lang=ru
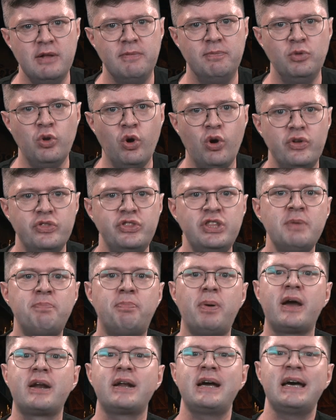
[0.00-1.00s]
но не
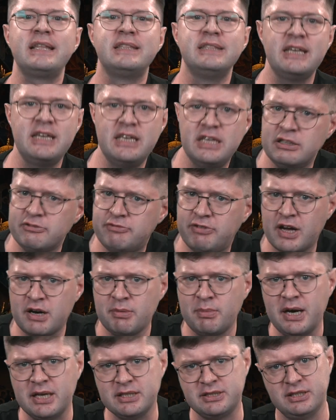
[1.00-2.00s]
парадной
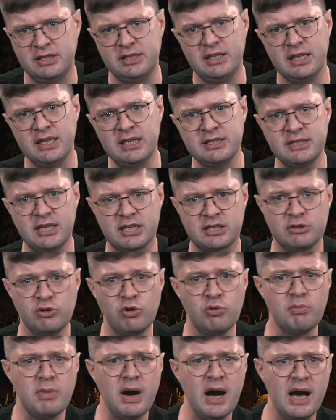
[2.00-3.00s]
информации до нас
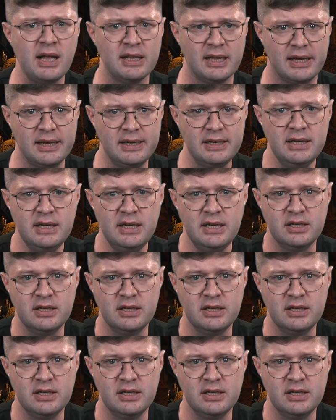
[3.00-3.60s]
дошло мало.